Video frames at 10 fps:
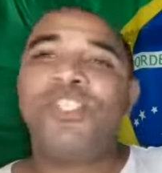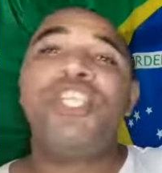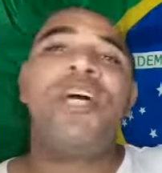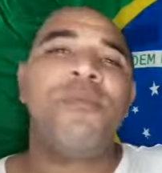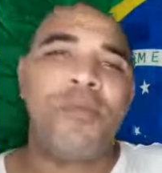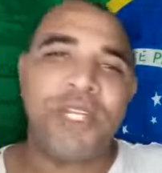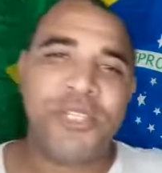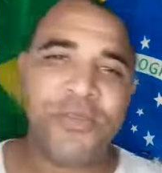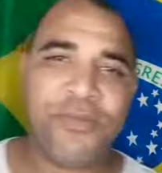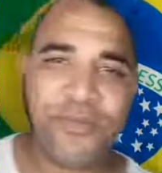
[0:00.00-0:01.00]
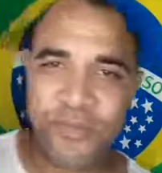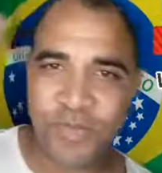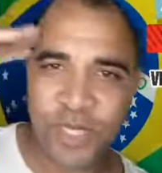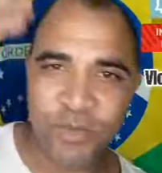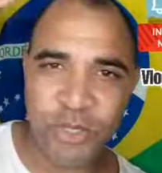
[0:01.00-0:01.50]
Te amo, Brasil.
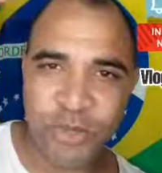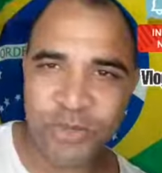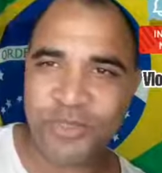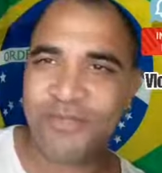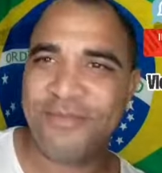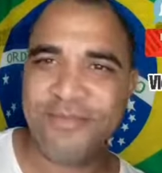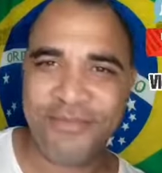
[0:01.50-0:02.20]
Tamo junto.